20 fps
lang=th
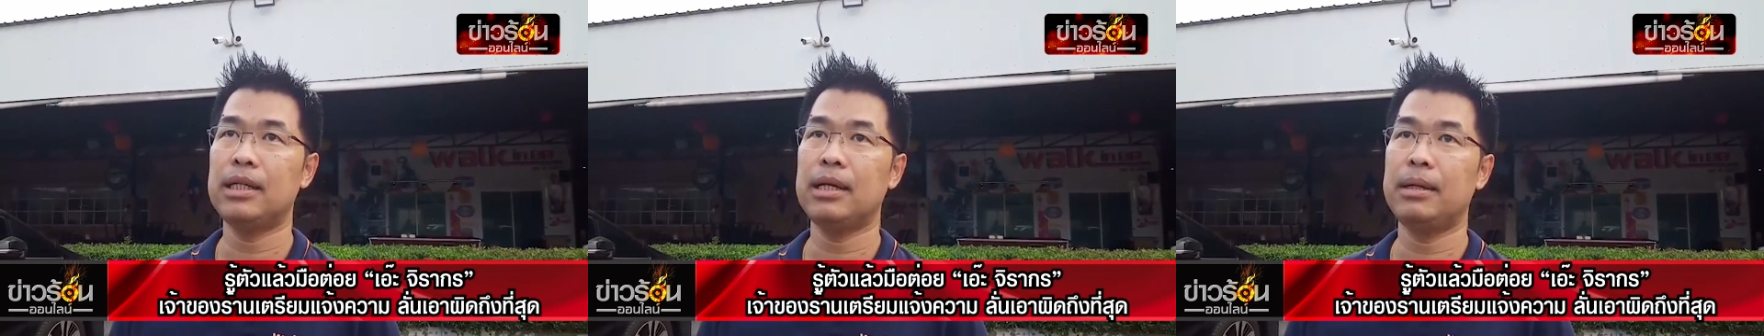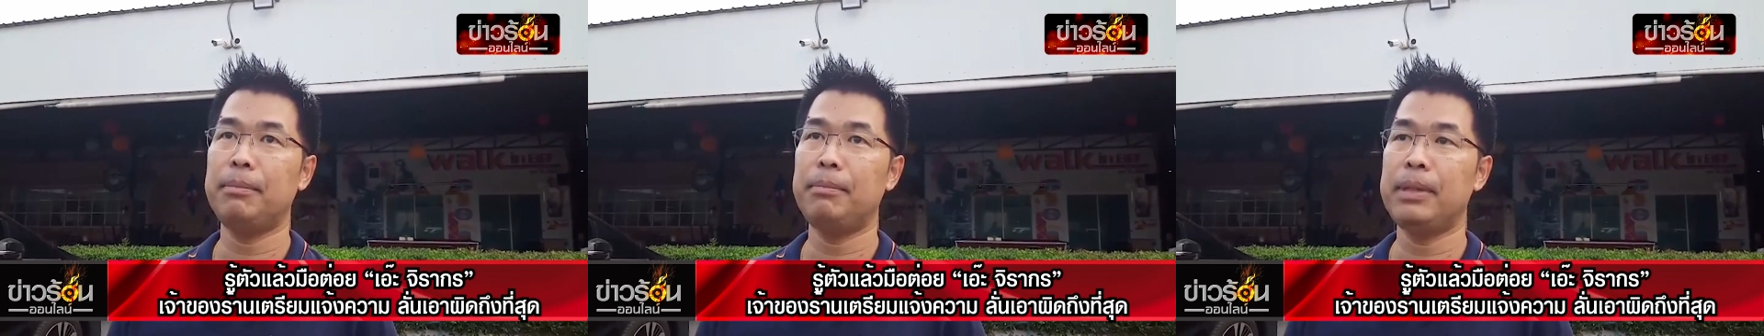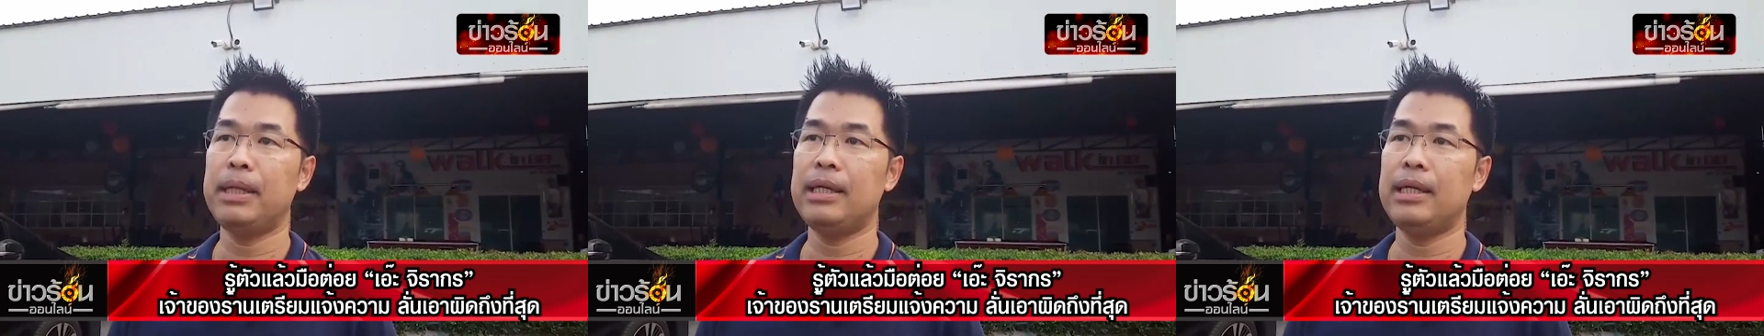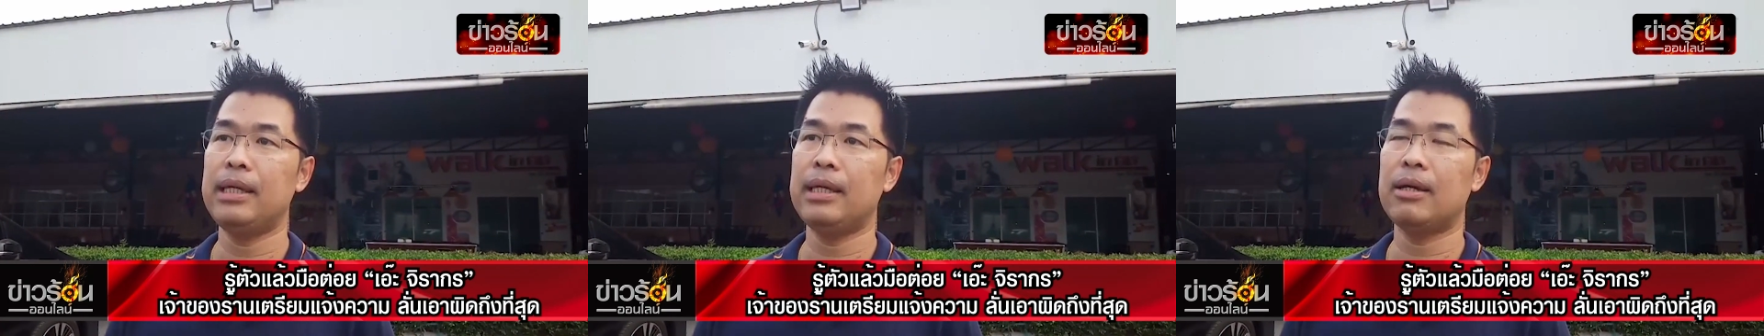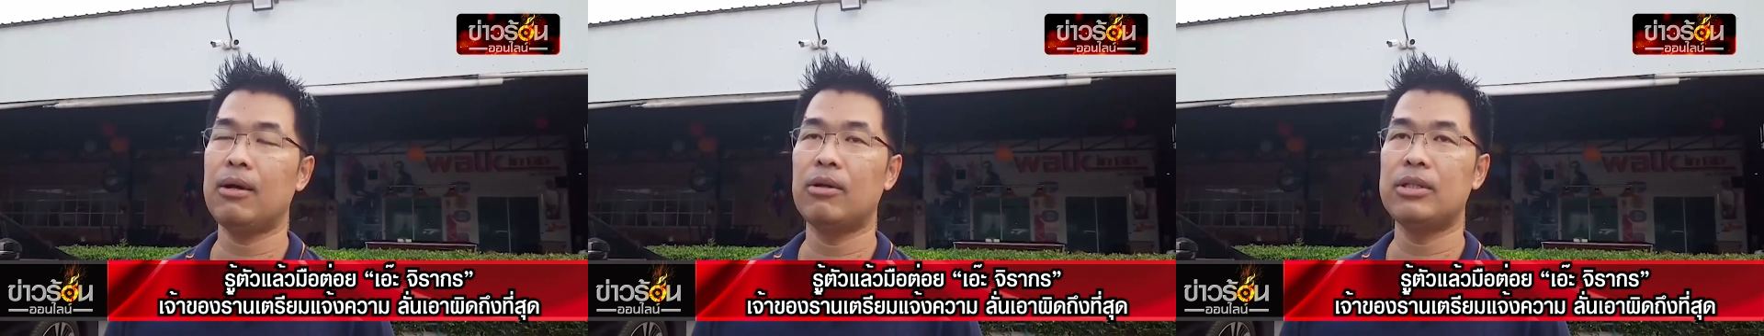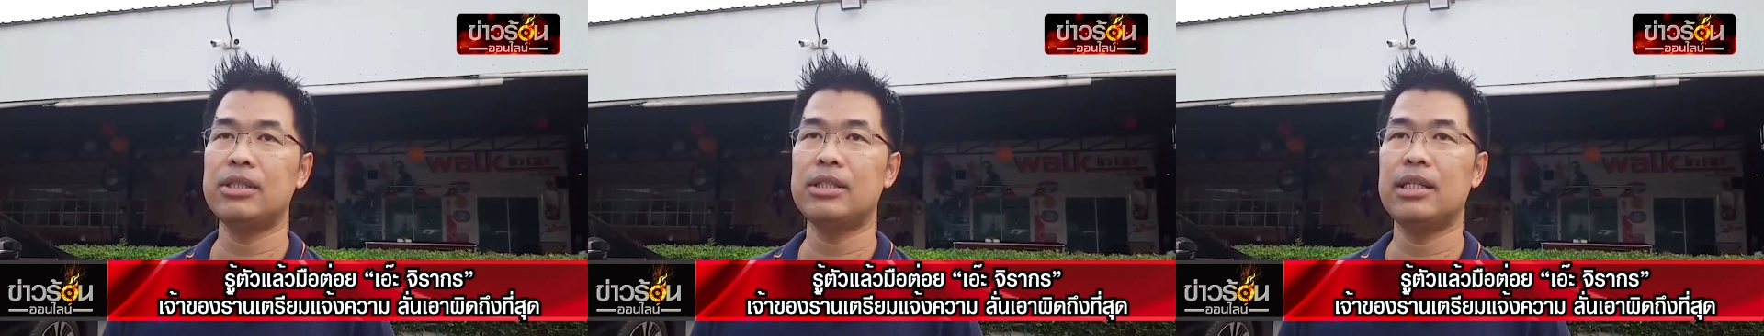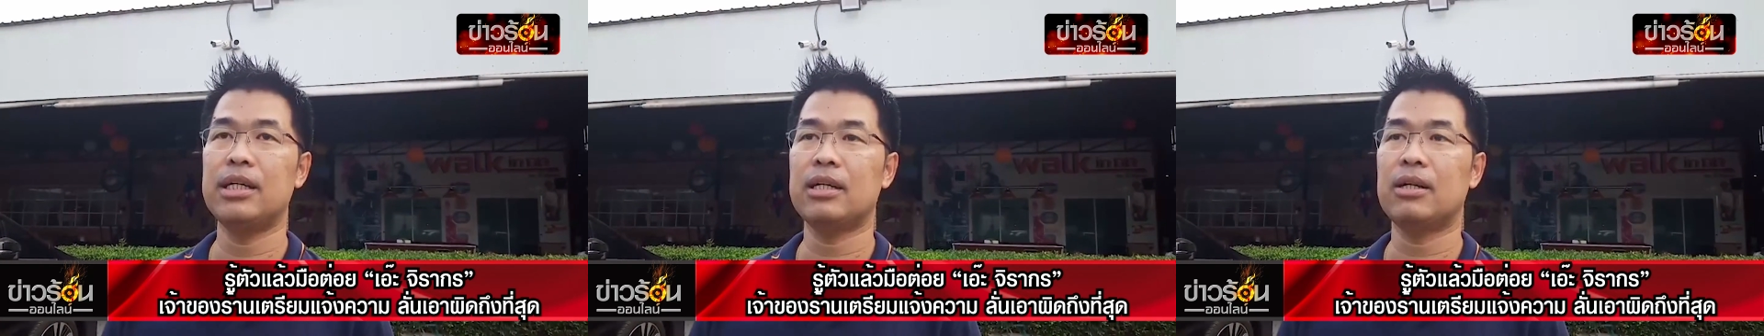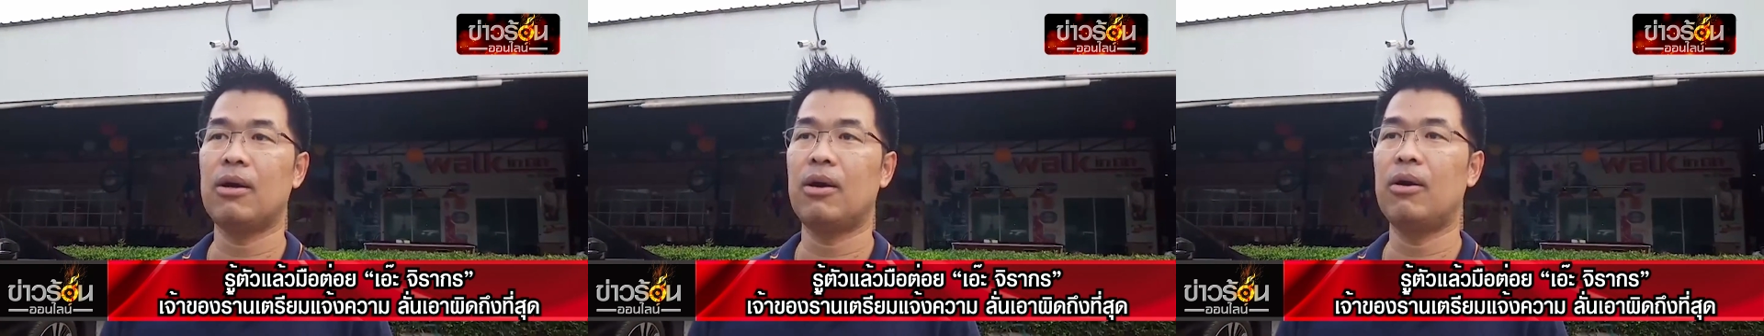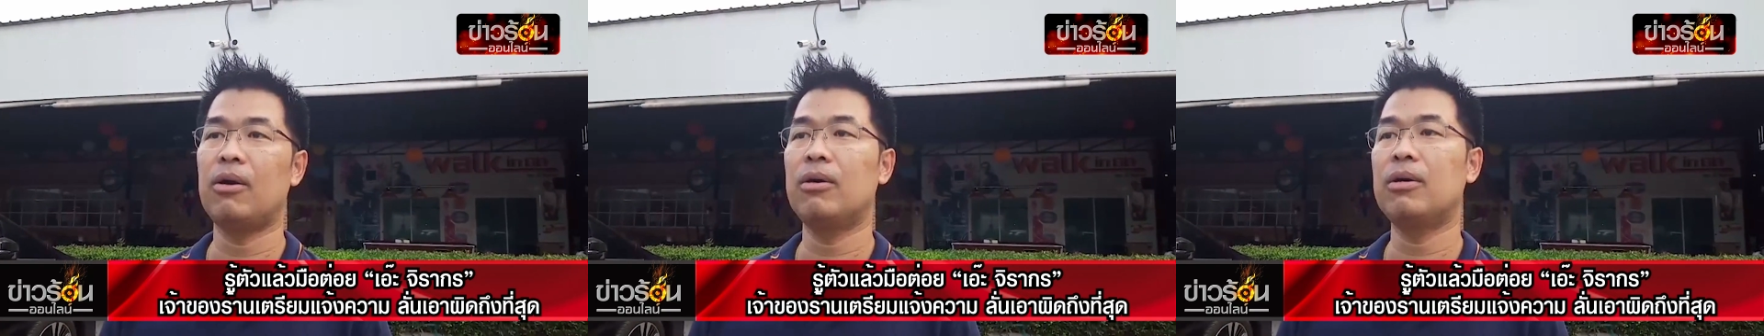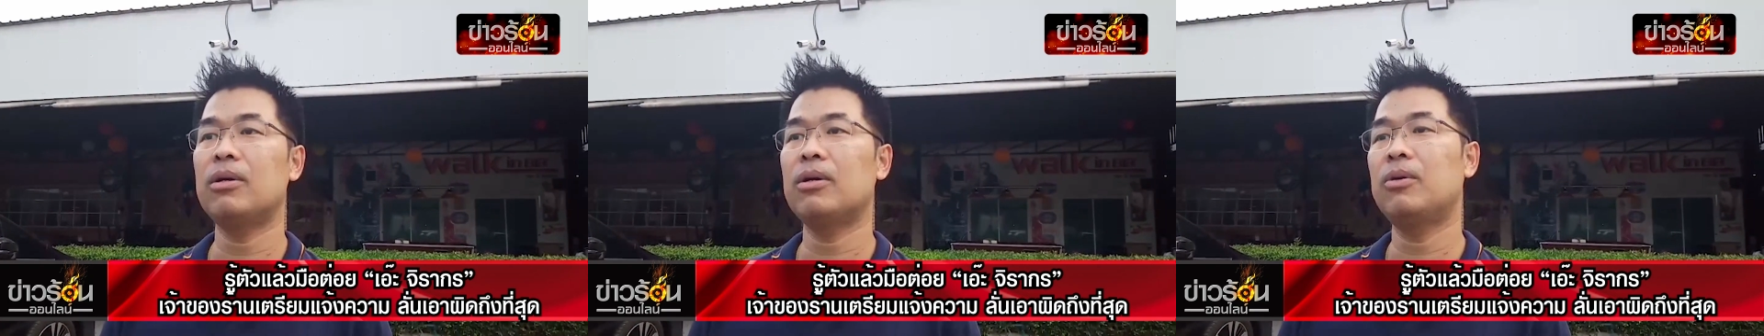ก็มีคอนเสิร์ต
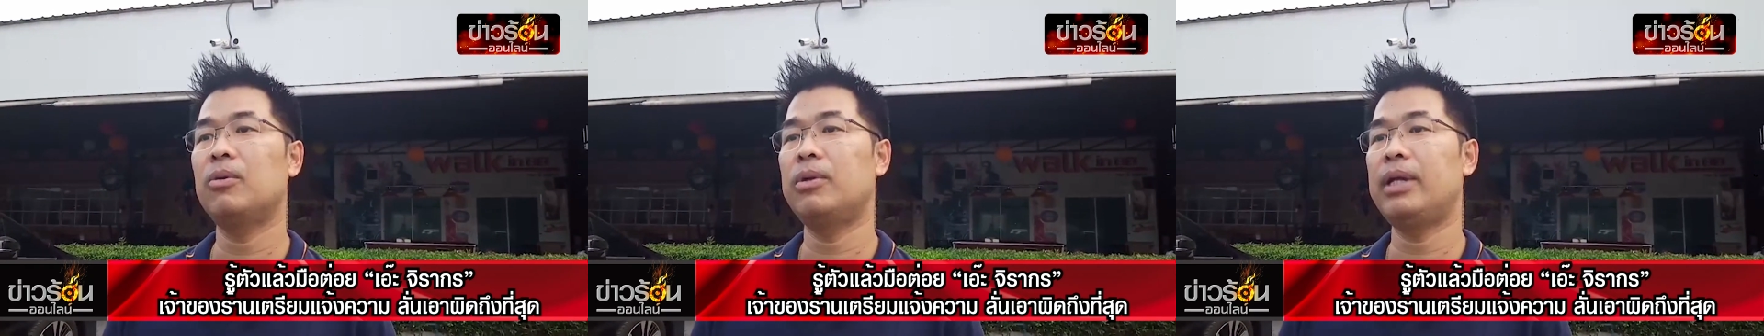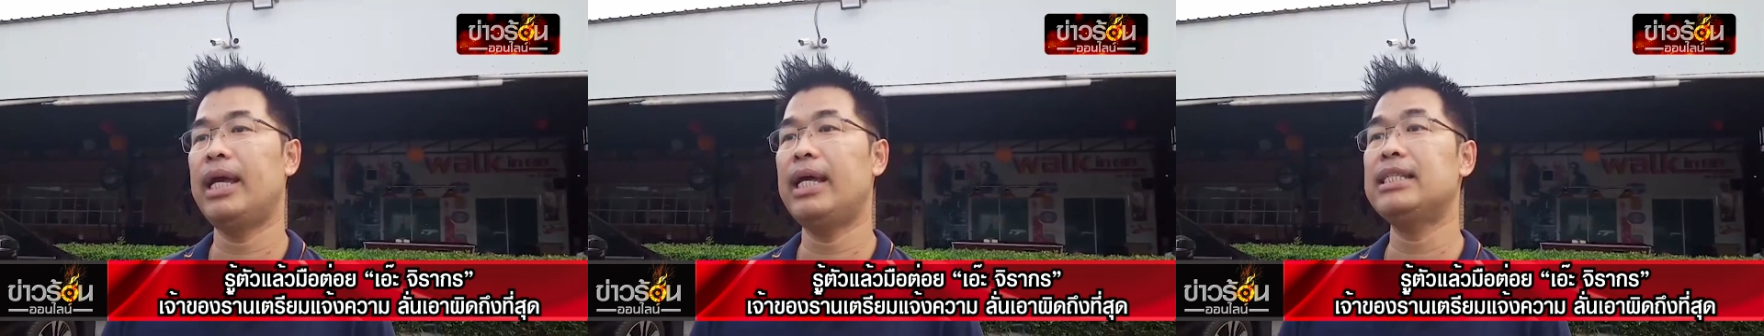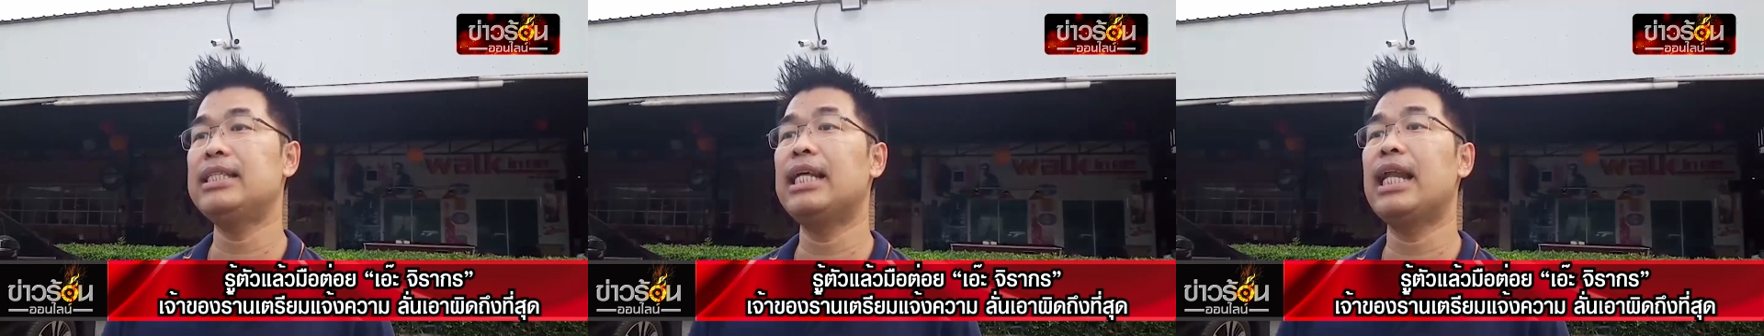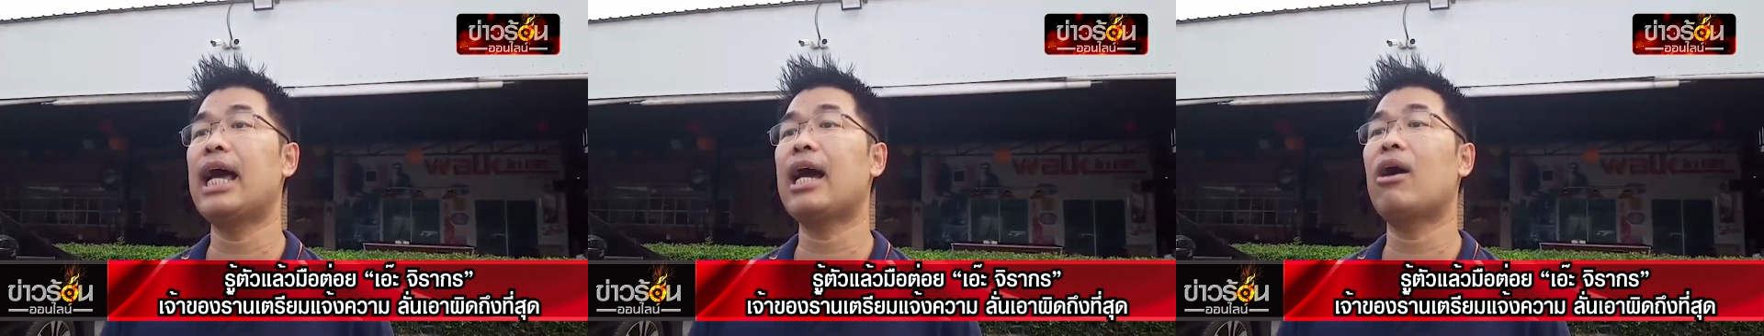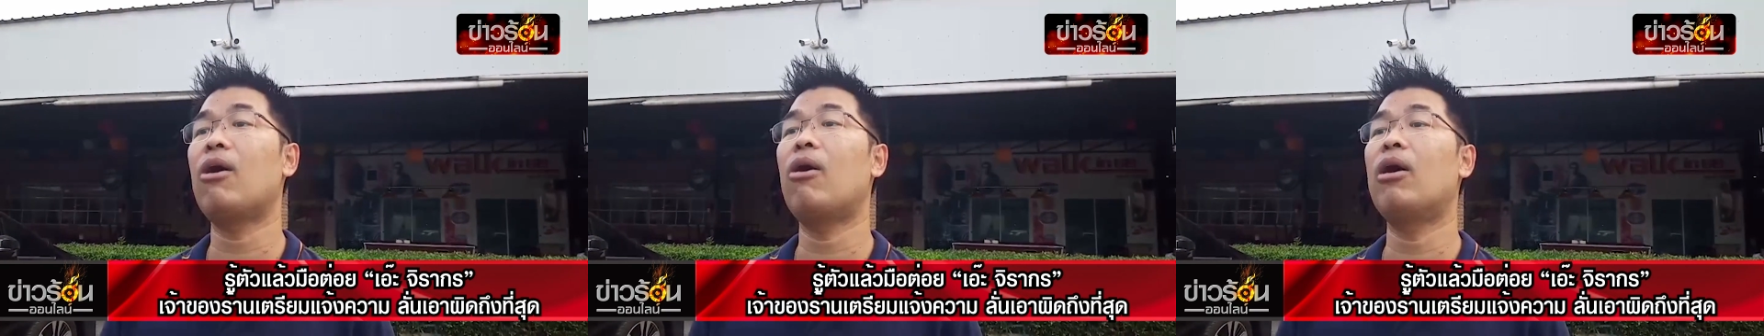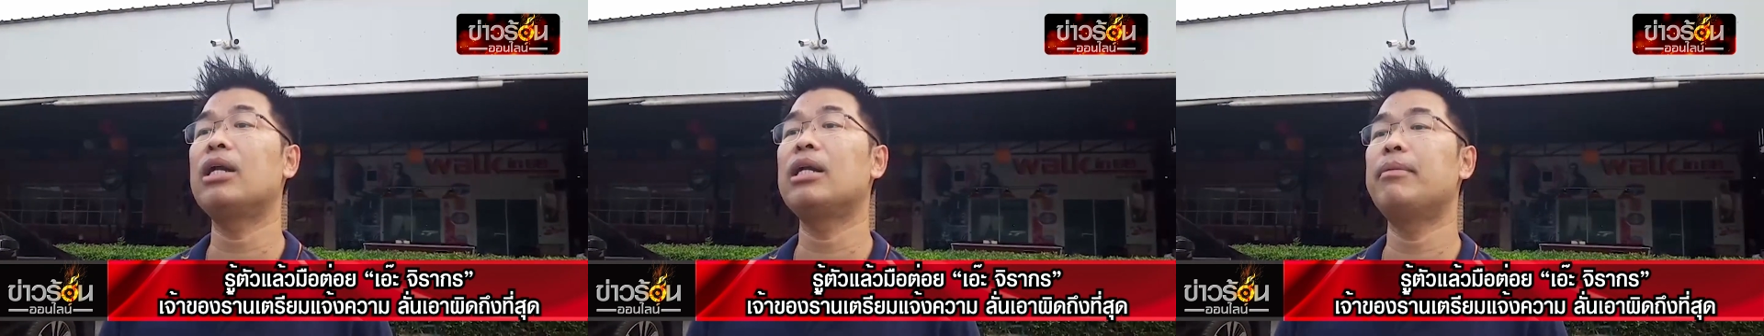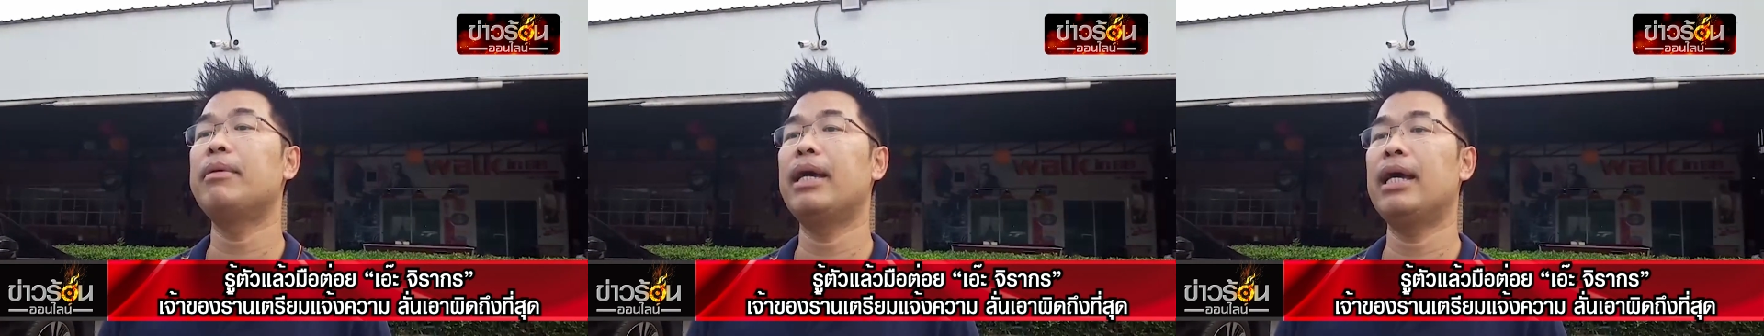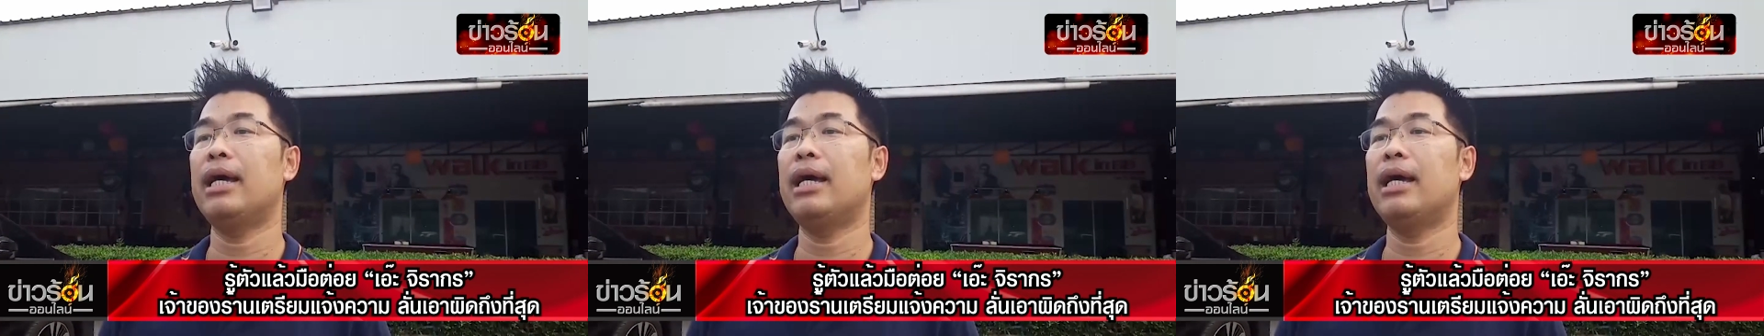ของคุณเอจิรากรนี่